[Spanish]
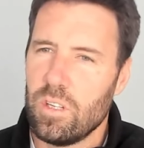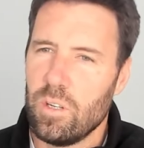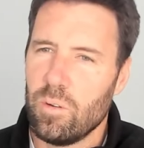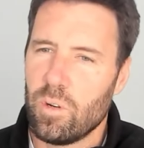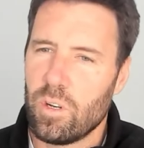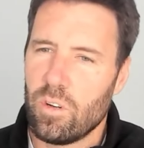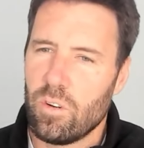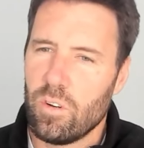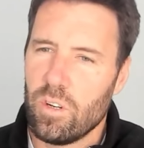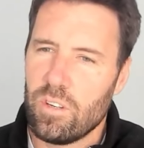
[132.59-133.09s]
Y
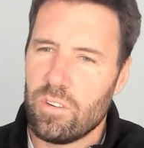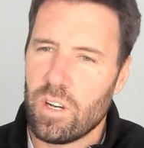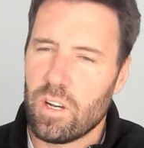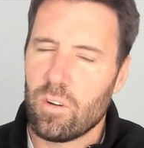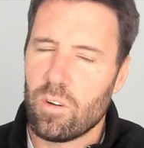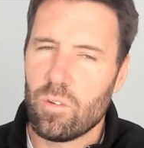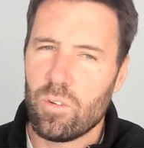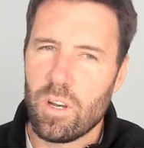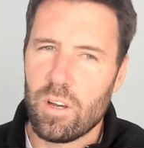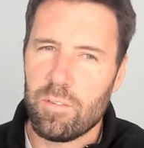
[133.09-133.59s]
bueno, hoy
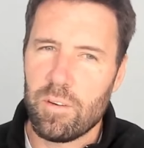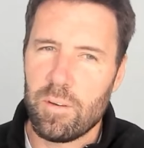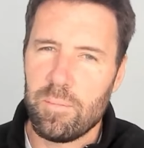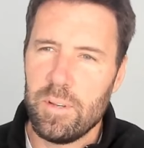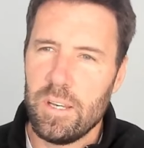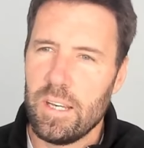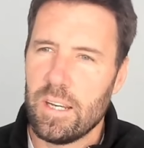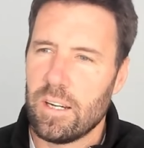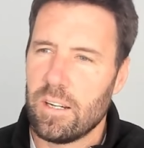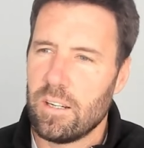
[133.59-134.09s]
ya con una
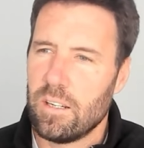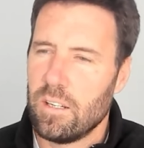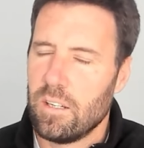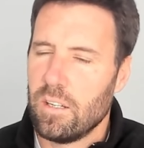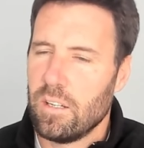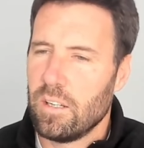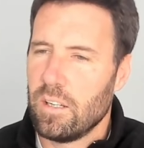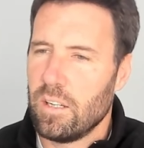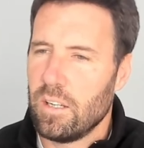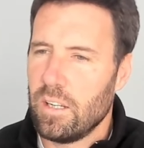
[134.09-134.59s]
familia
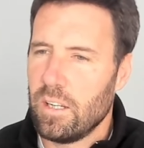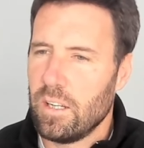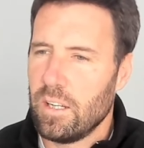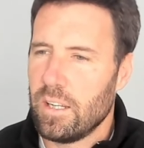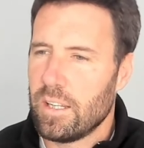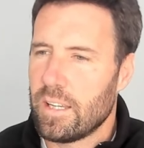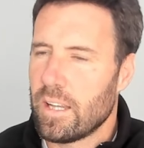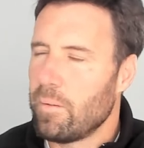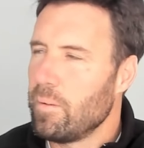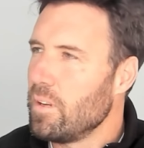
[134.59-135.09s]

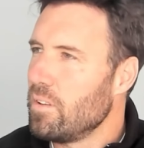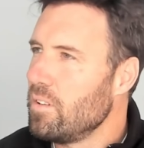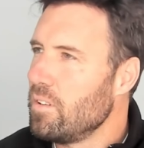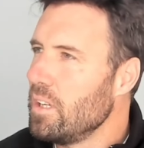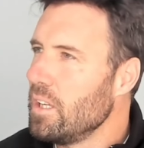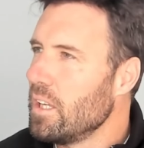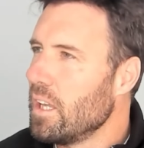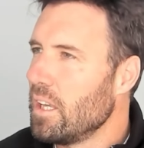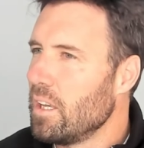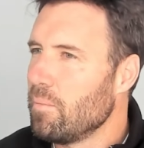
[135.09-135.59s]

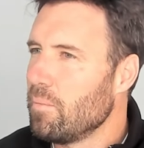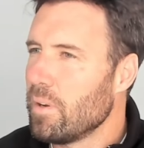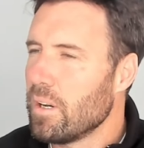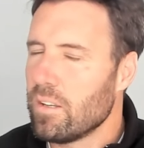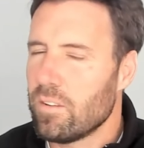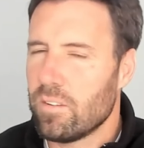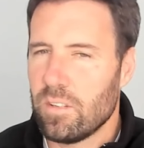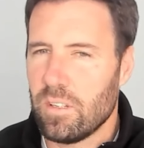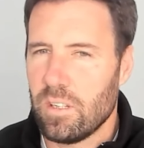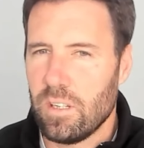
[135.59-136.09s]
establecida y
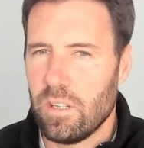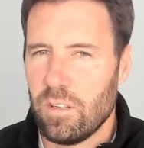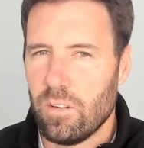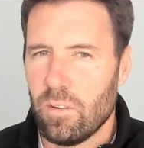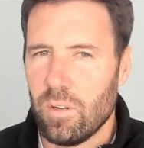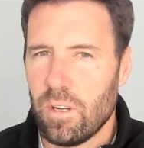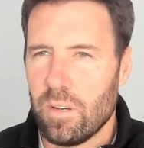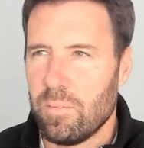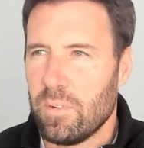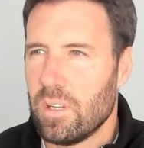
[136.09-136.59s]
demás,
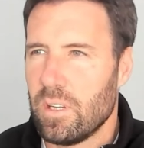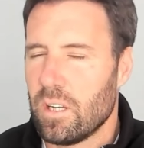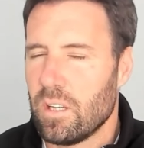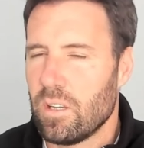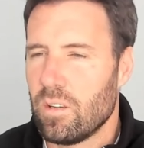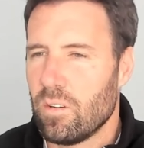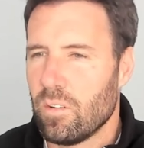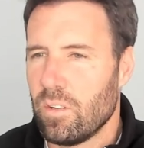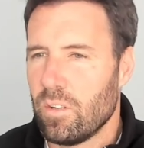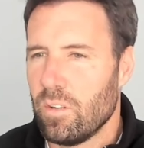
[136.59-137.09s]
obviamente que
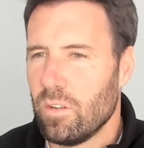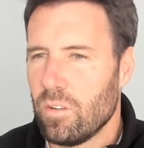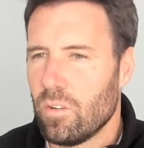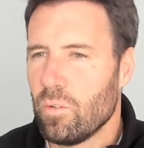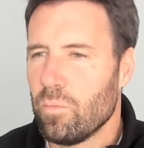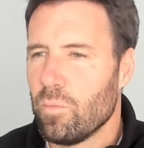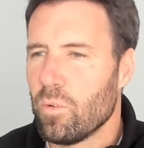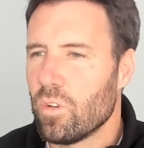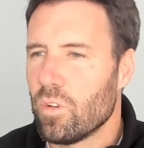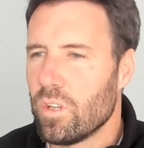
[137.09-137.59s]
estoy,
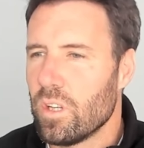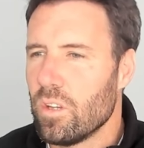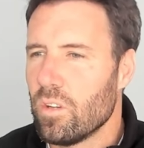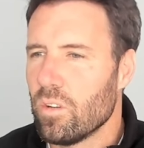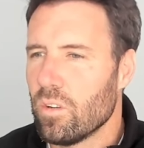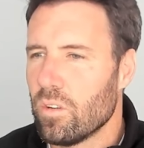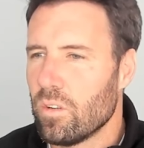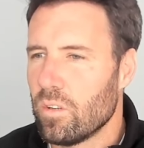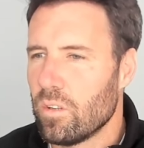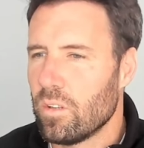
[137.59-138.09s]
estoy muy
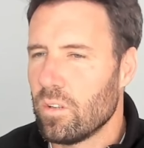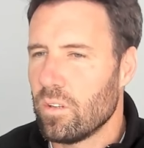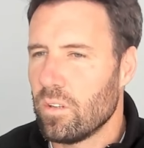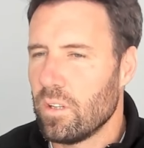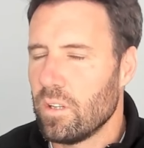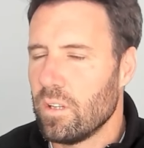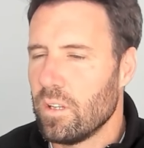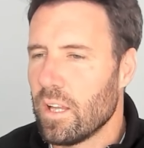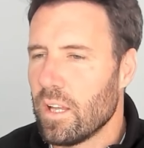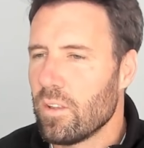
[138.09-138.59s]
contento
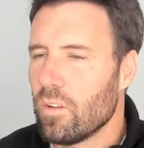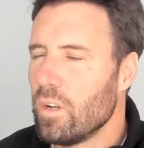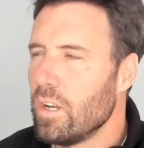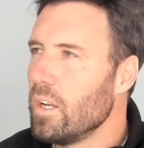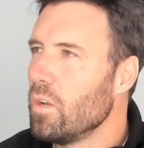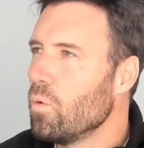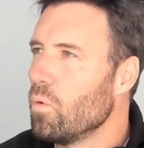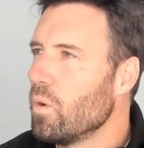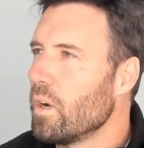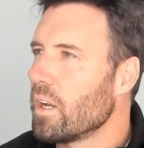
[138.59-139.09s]
dándole
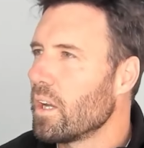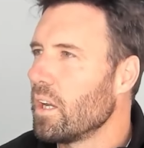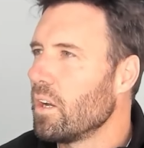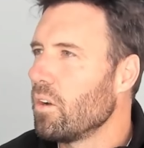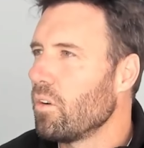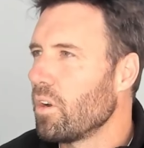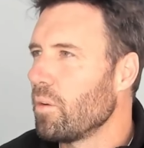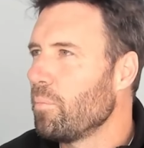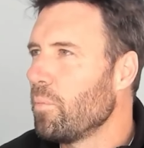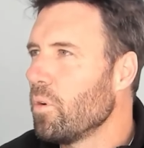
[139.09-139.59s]
el lugar que
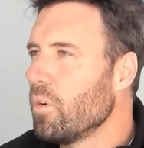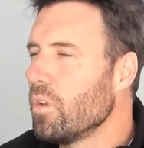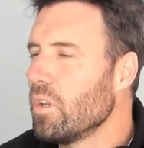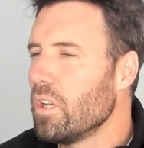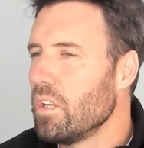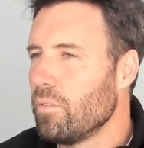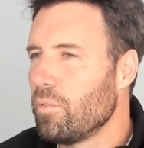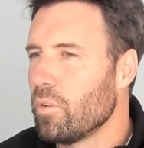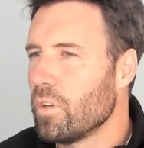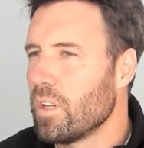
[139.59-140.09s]

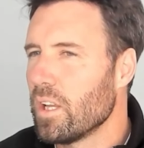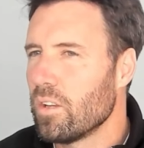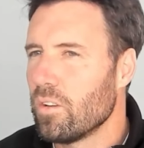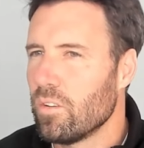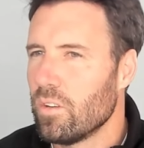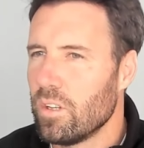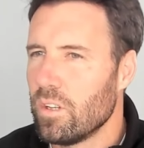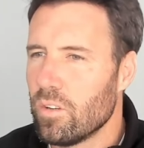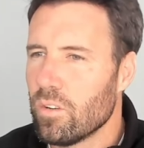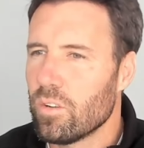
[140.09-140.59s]
corresponde y
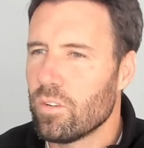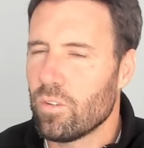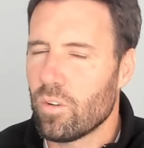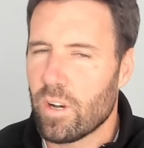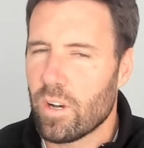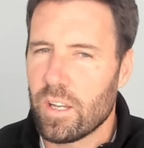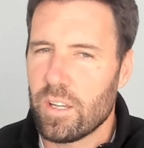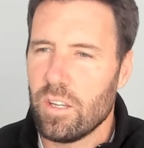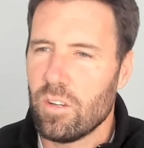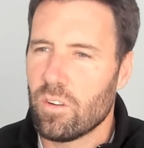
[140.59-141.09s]
disfrutando de todos
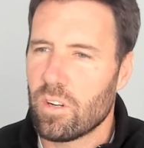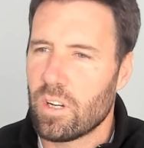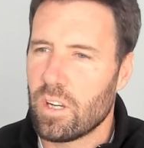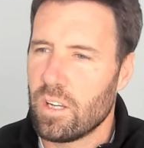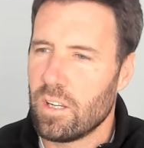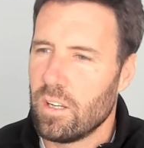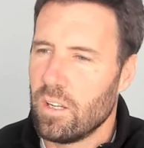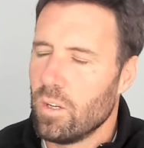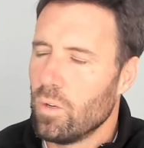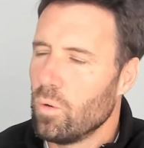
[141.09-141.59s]
esos ratitos
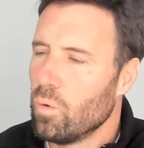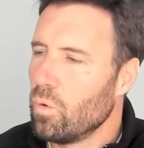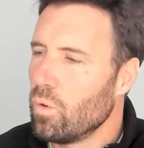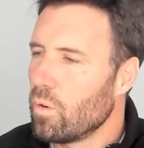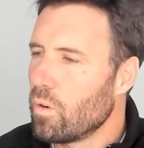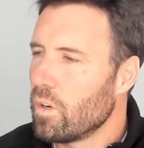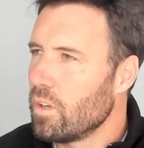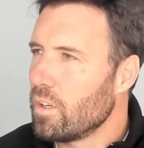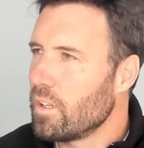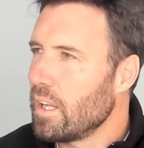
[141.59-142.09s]
que
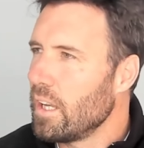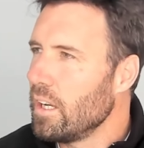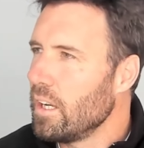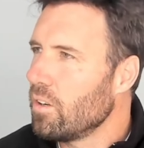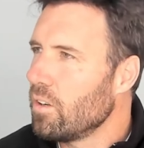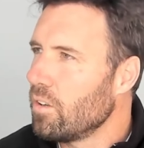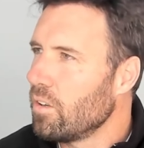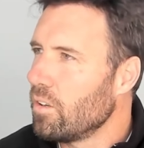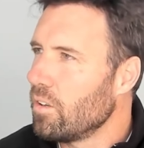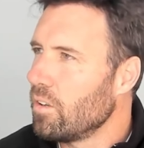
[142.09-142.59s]
uno cuando está
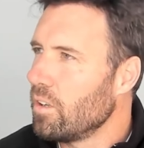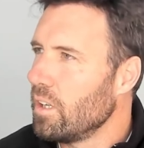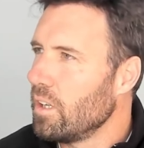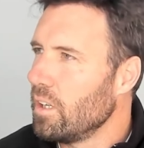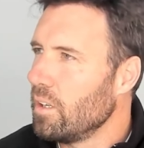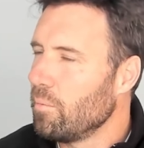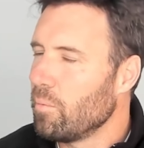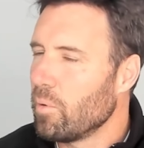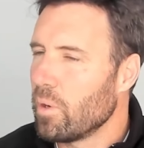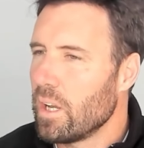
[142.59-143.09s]
lejos
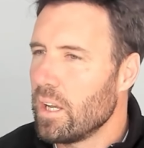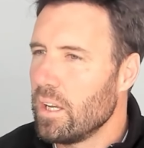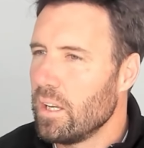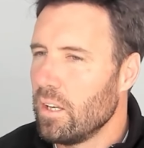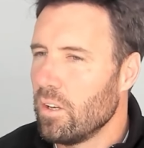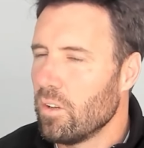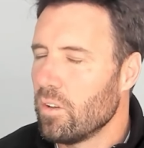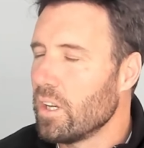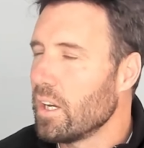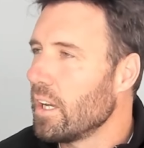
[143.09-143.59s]
por
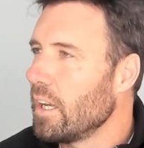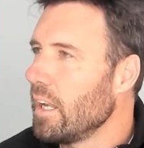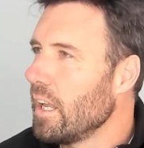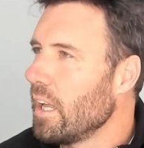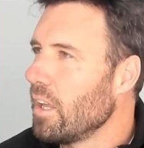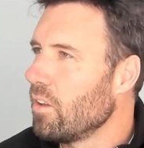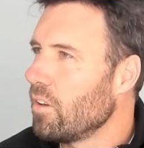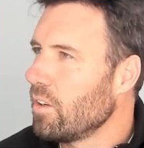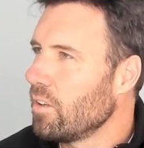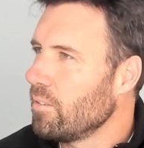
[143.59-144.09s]
ahí lo deja de
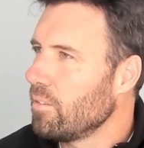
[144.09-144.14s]
lado. ¿no?